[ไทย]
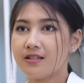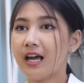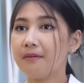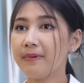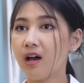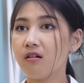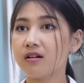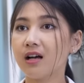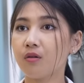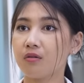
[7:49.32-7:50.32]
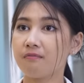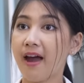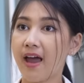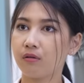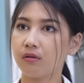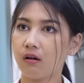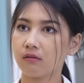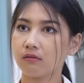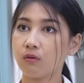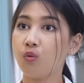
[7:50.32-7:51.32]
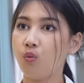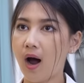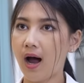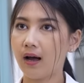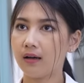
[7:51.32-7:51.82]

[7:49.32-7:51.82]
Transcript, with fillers: ฉันไม่เอาเรื่องคุณแม่คุณหรอกคุณวา